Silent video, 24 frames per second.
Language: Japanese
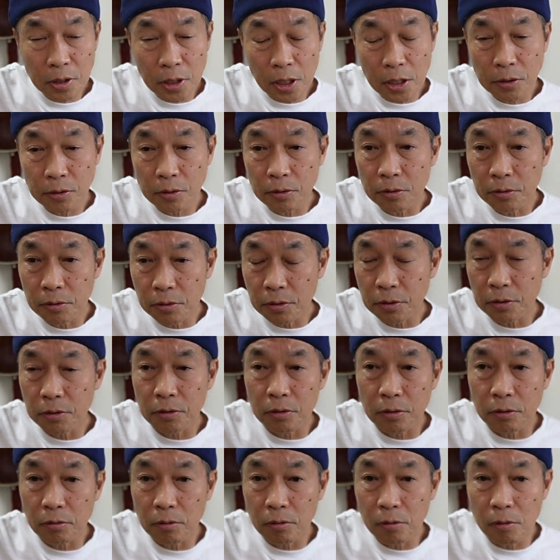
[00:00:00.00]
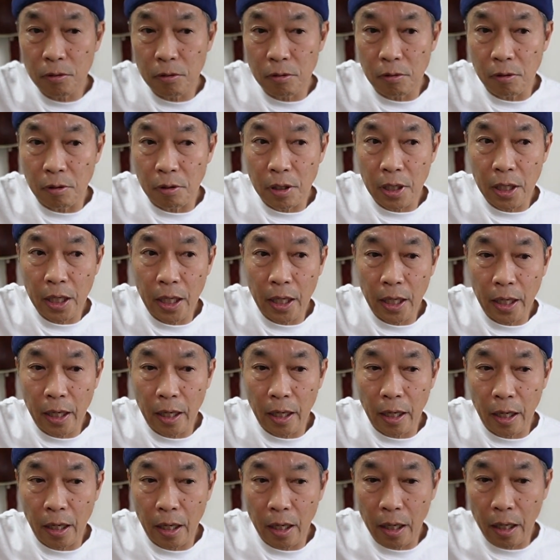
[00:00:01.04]
節ずつを
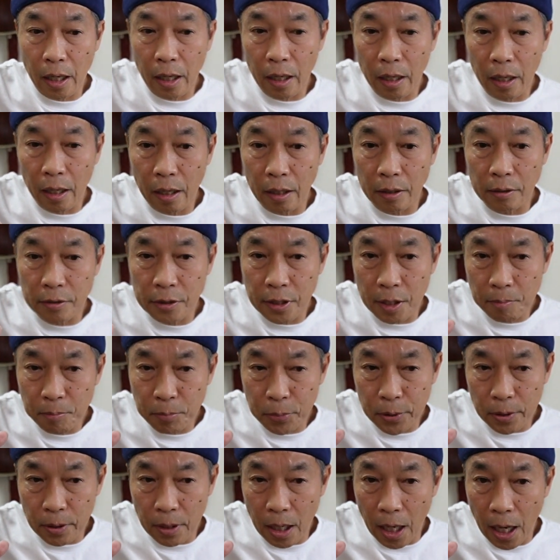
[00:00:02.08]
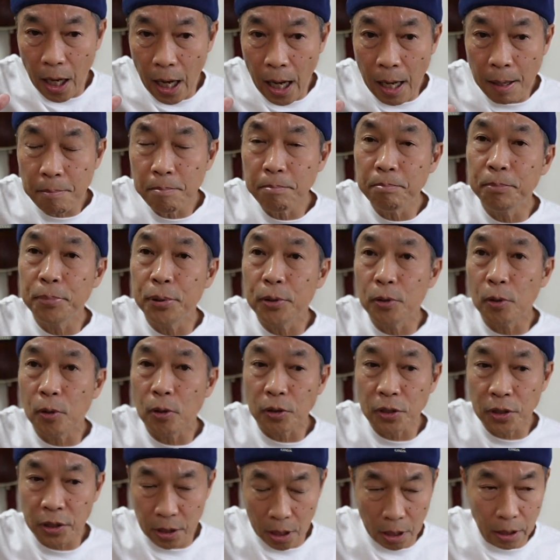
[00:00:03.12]
全部アンプ
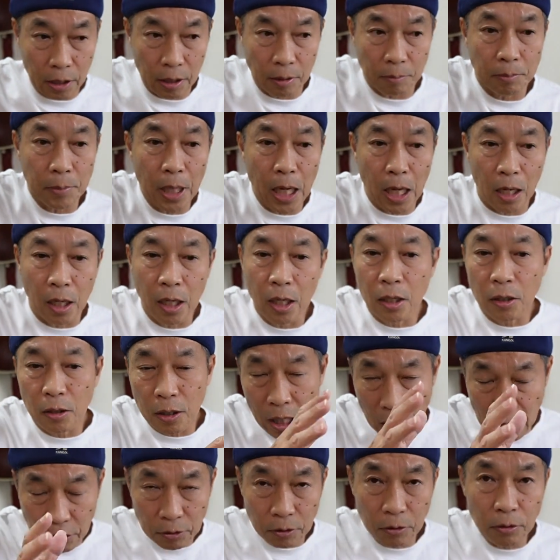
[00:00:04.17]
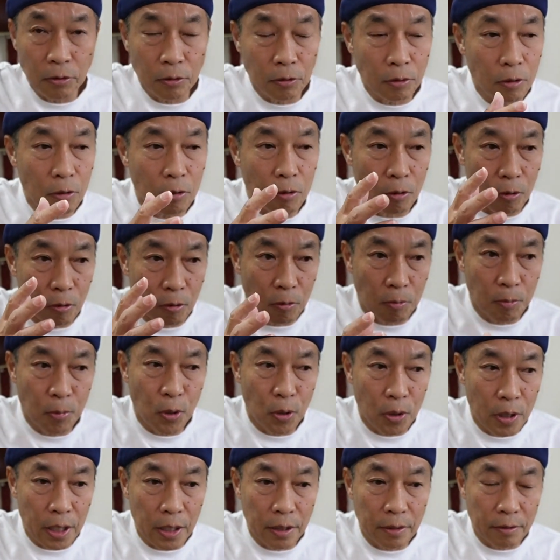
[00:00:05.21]
をしながら、楽譜を
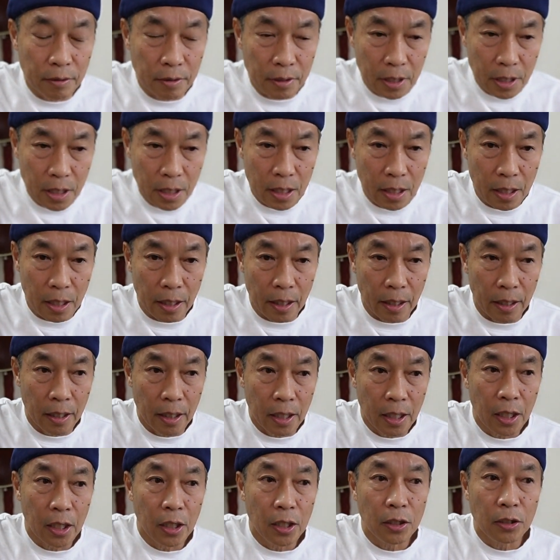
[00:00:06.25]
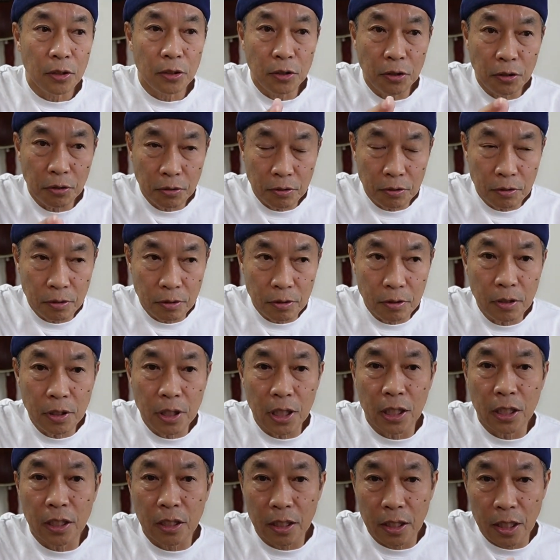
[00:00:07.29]
覚えてゆっく
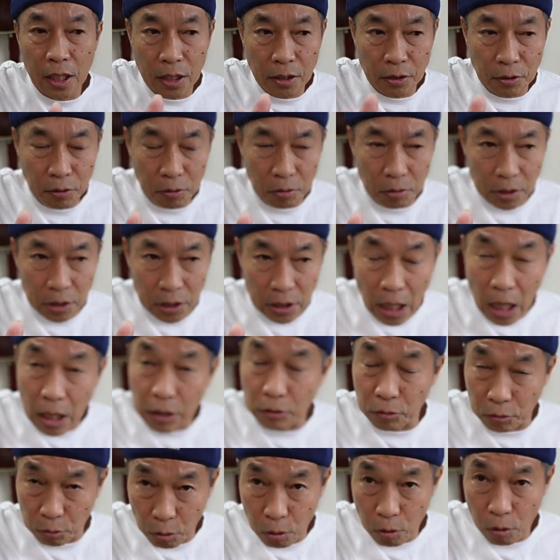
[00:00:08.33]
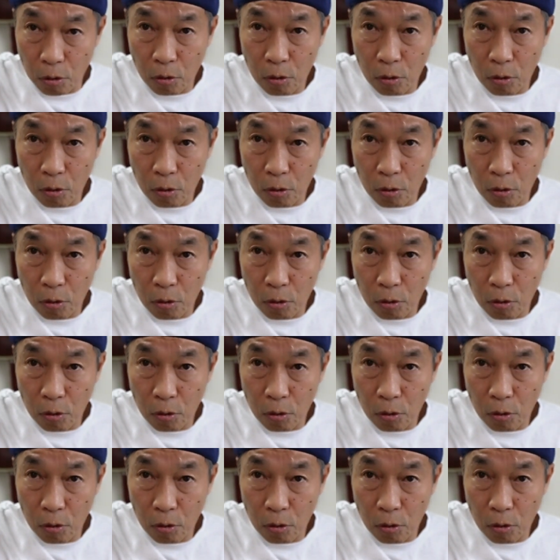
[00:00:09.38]
り弾けるようになると